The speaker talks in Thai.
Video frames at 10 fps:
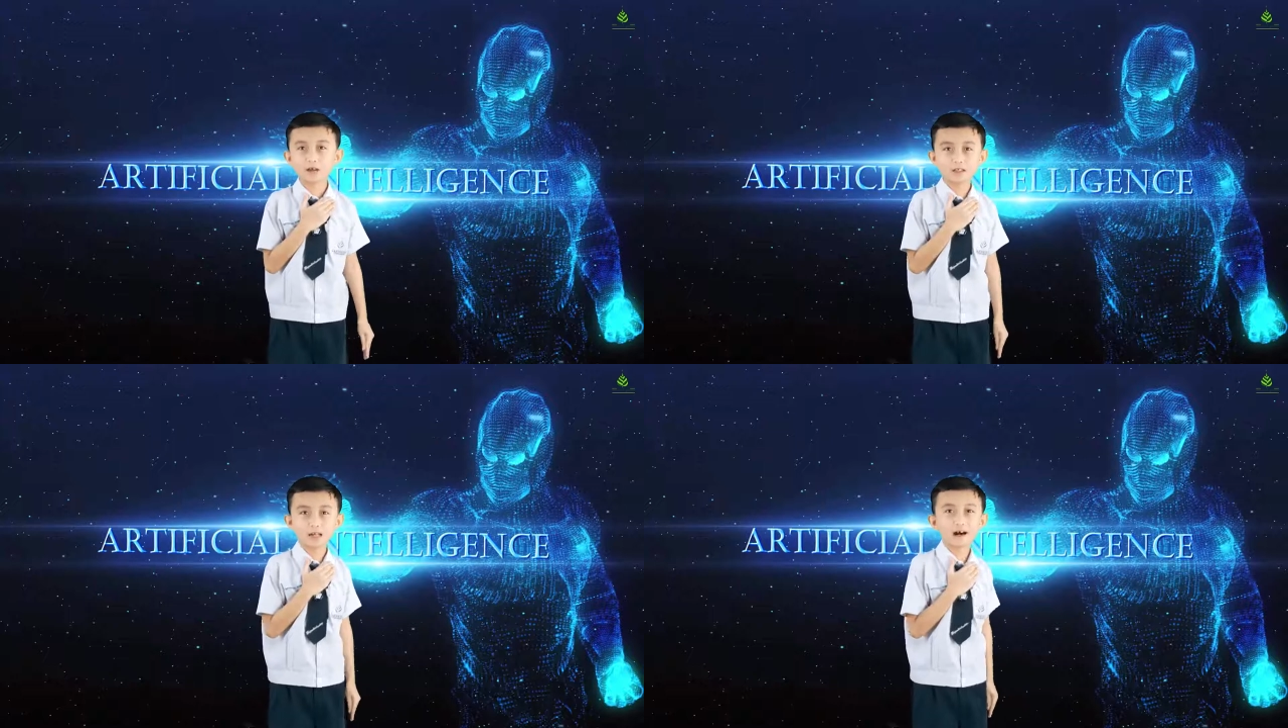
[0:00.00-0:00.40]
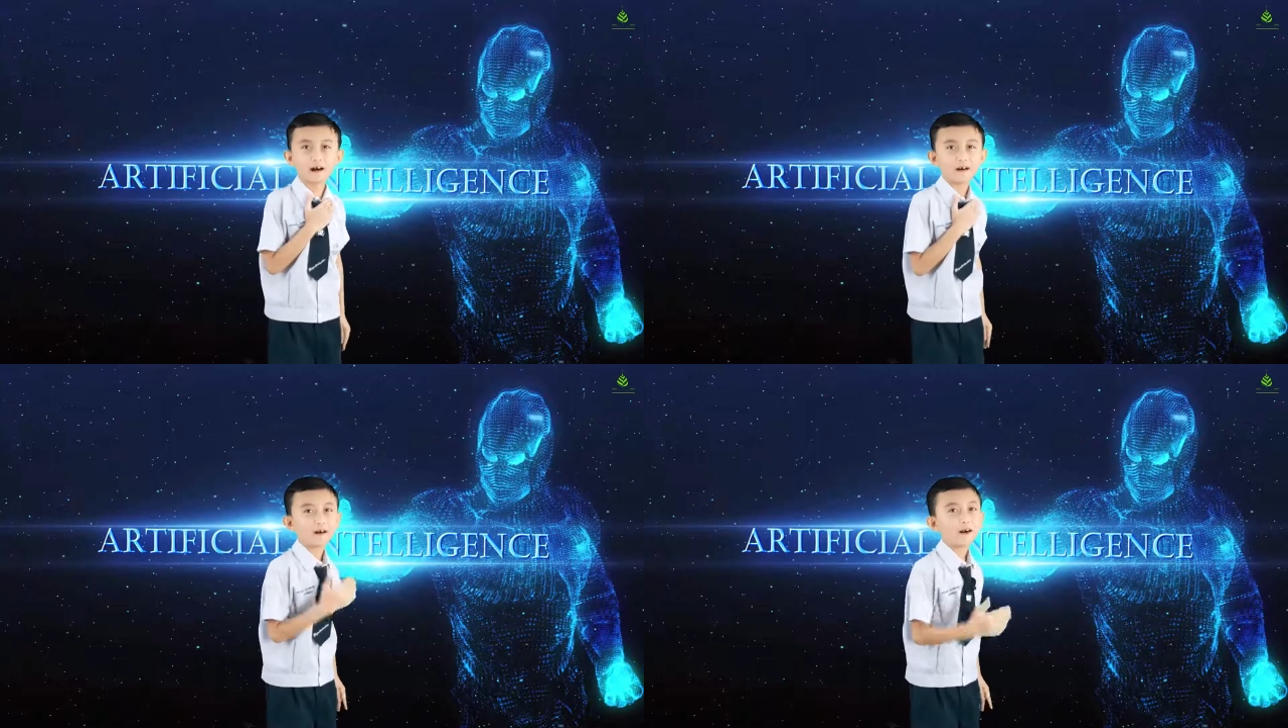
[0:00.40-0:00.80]
วก็
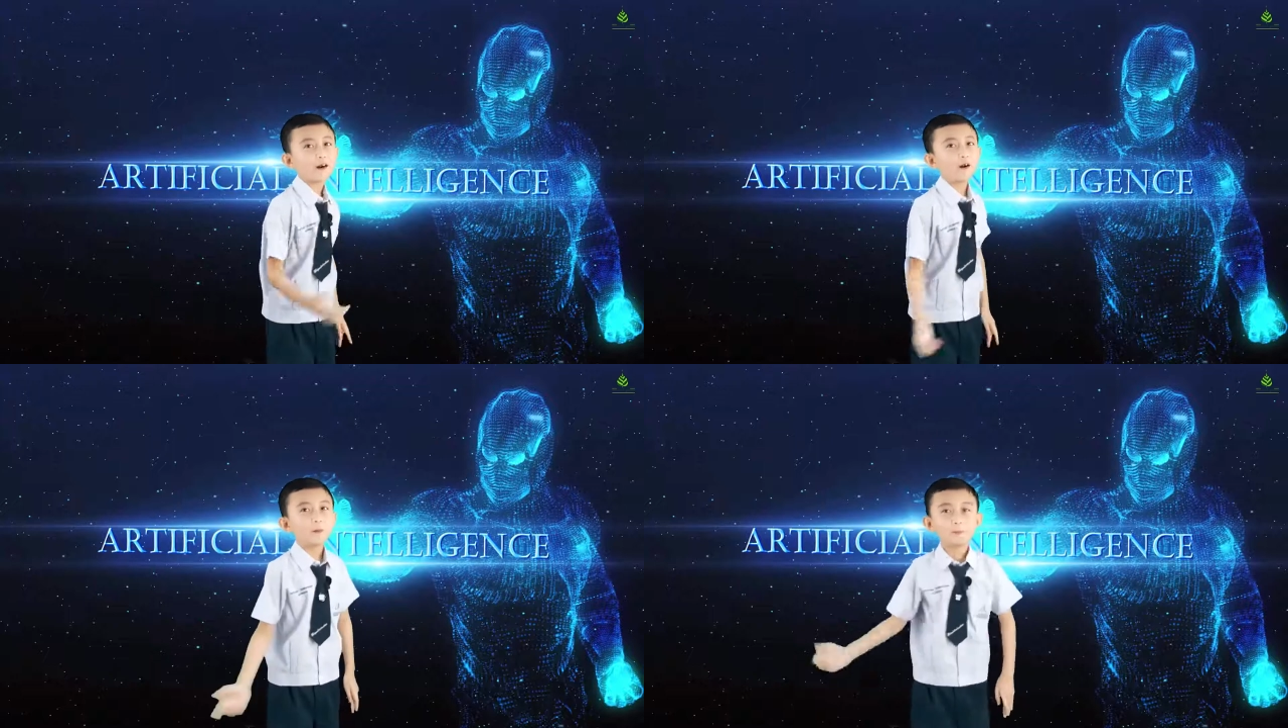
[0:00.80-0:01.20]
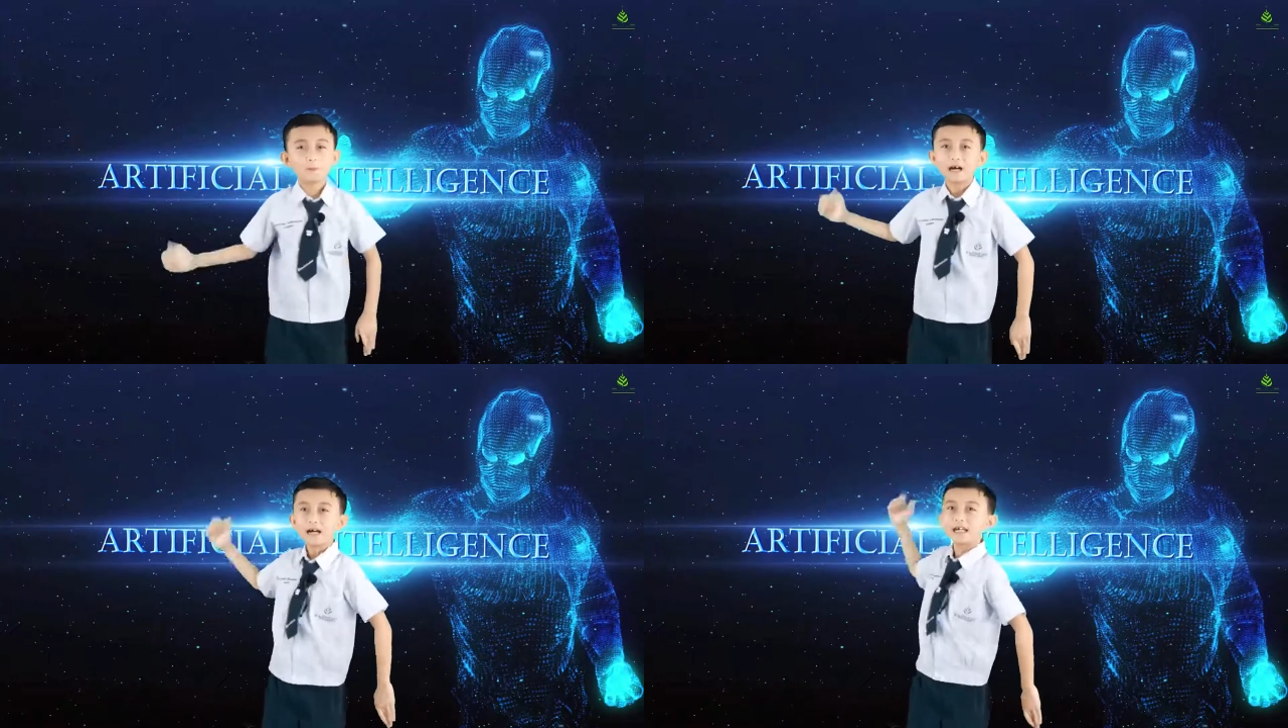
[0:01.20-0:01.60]

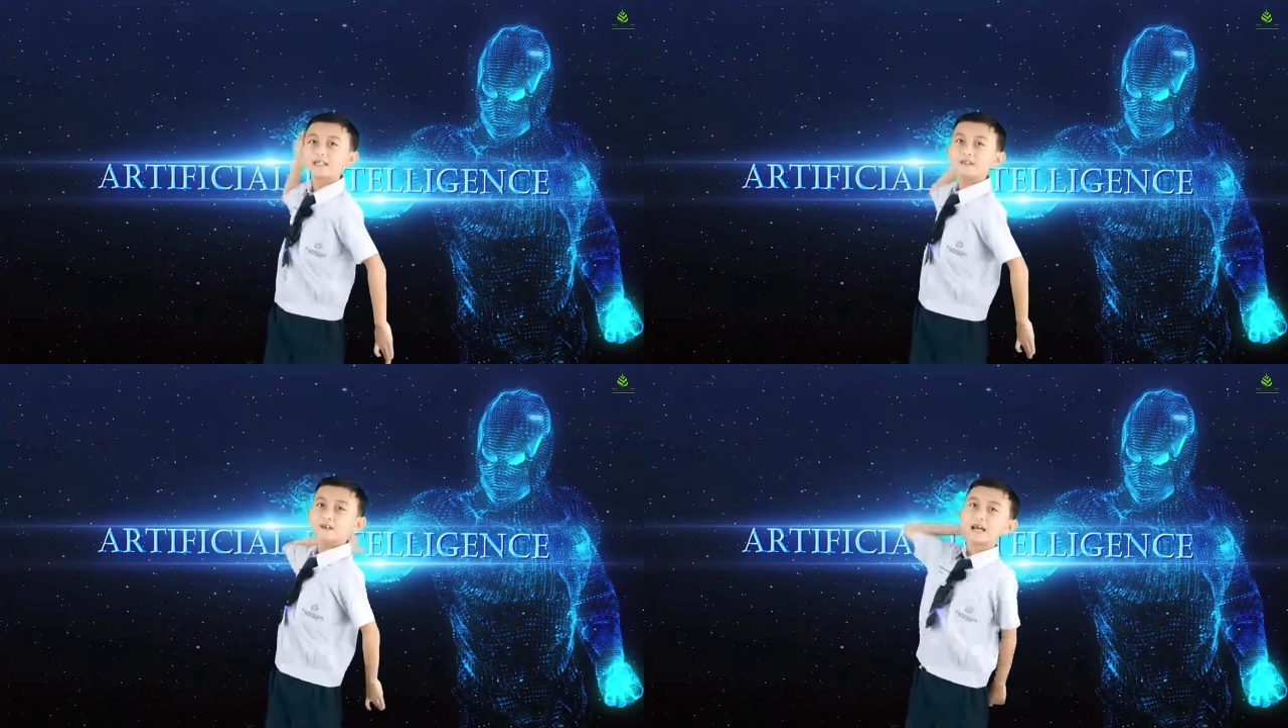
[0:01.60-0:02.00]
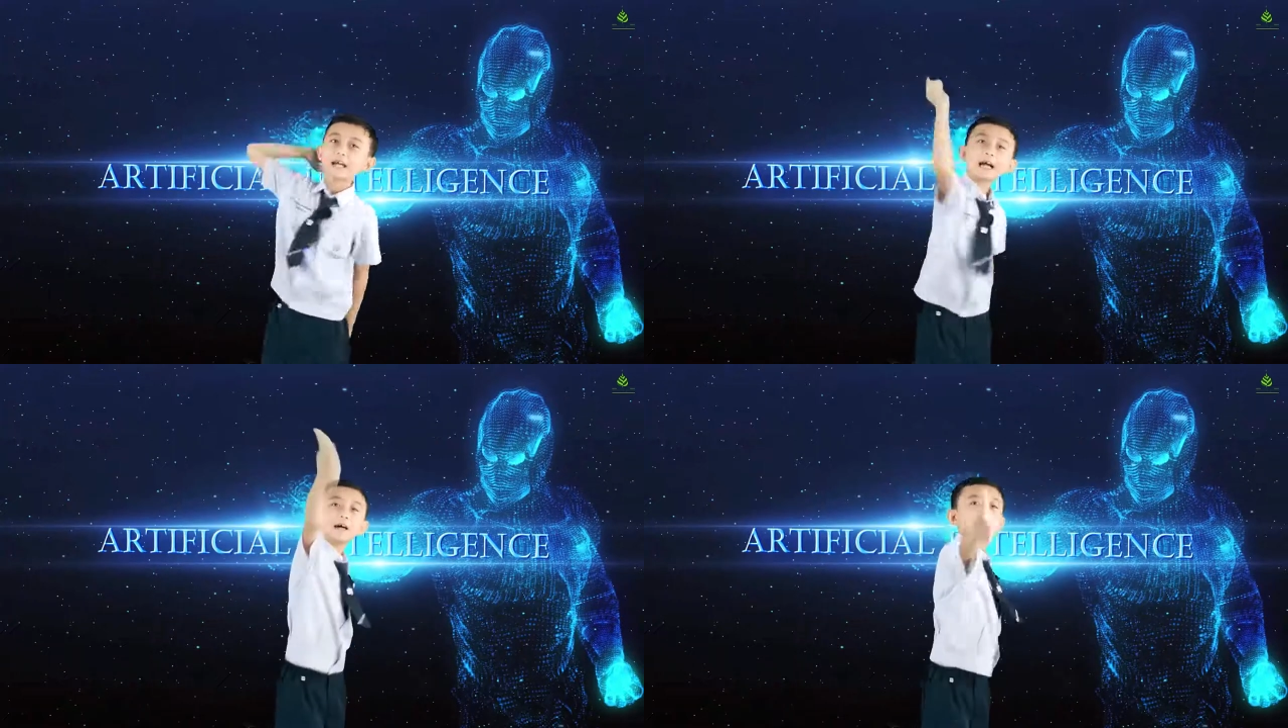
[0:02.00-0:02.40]
ไปดูกันเลย
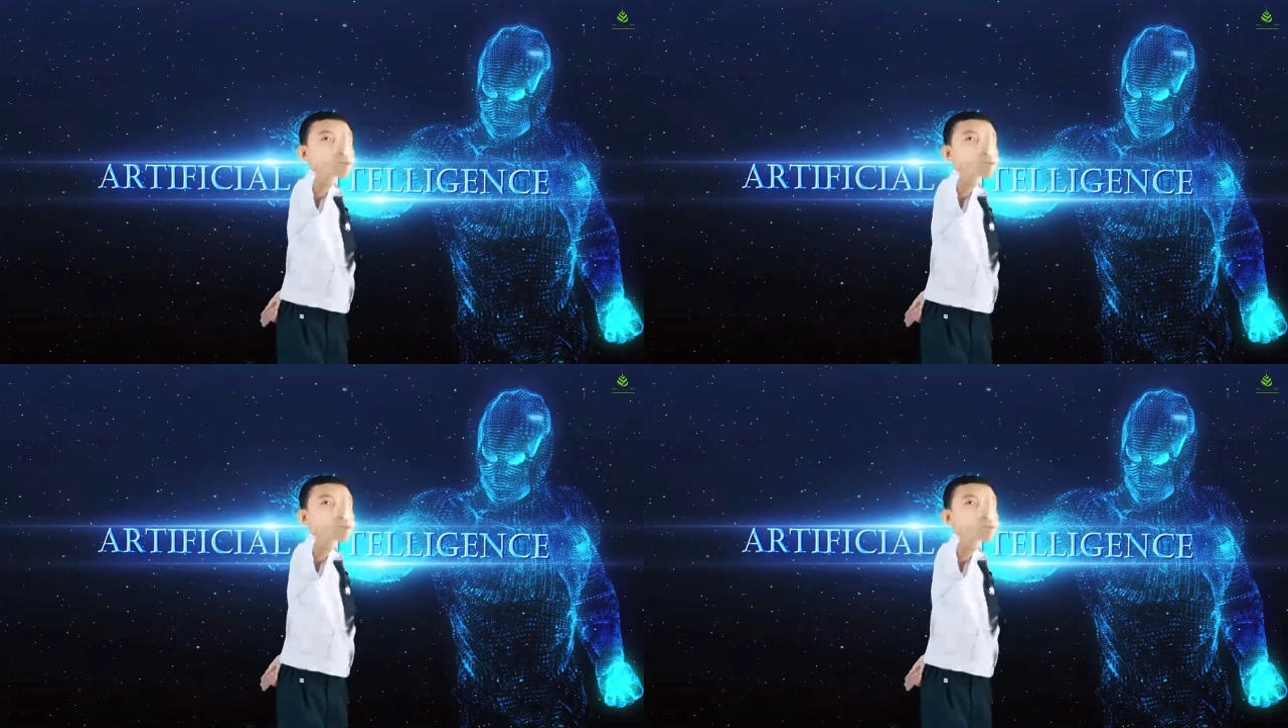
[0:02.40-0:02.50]
ครับ